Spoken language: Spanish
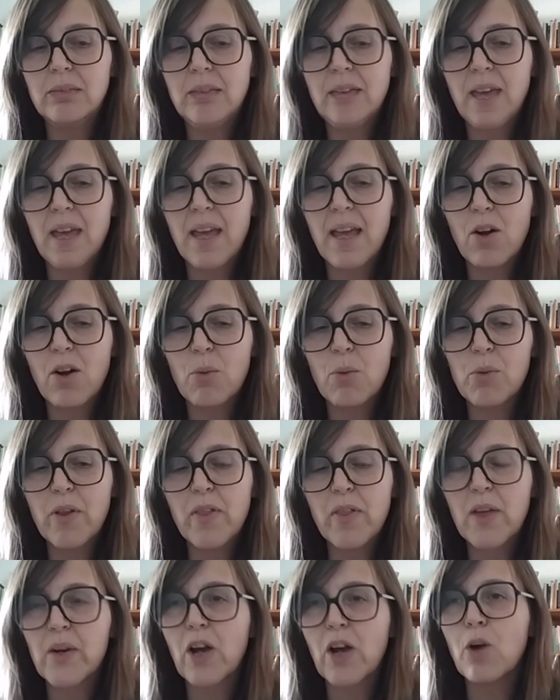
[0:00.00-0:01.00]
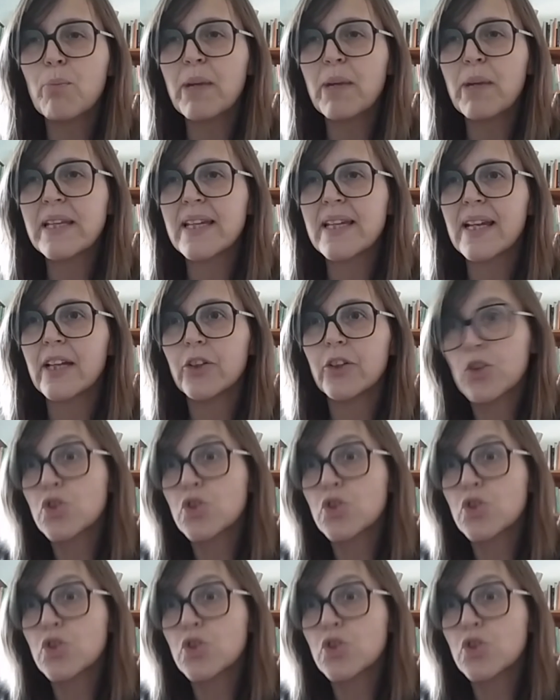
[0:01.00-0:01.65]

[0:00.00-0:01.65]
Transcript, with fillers: eh, como decía una compañera,